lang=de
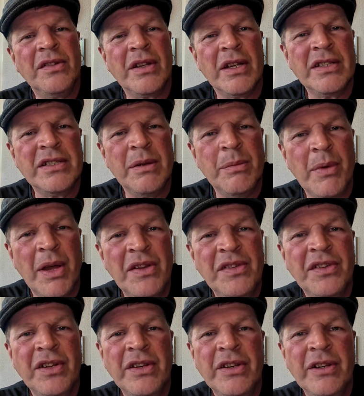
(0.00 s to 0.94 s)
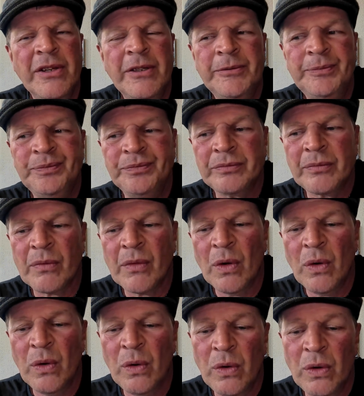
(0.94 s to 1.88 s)
Ganze meistern
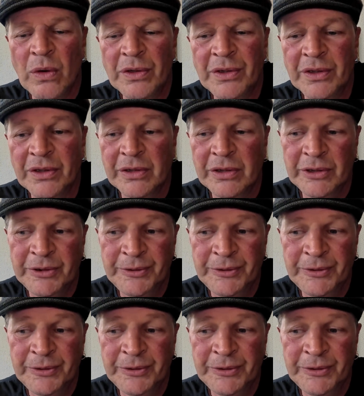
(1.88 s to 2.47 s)
und